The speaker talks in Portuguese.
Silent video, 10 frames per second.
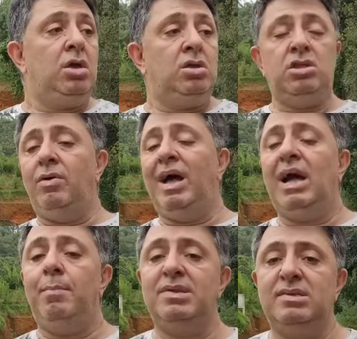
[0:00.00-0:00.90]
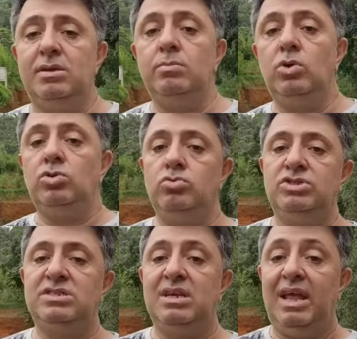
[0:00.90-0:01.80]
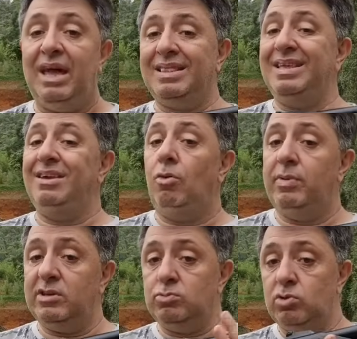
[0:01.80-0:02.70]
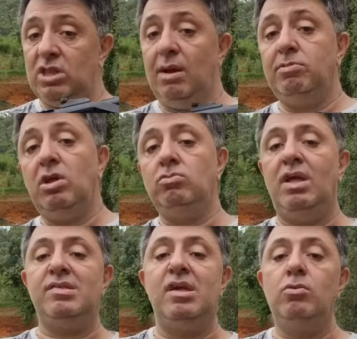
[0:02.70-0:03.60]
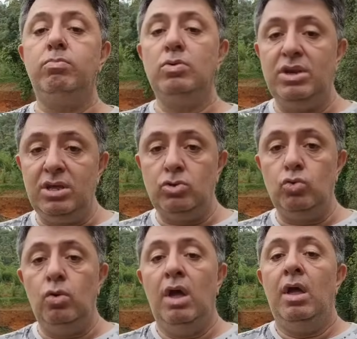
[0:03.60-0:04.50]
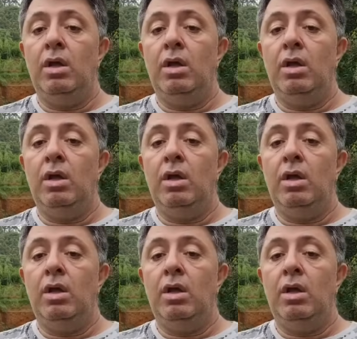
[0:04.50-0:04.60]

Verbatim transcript: Então acaba sendo muito discreta e ao mesmo tempo tem um desenho bonito,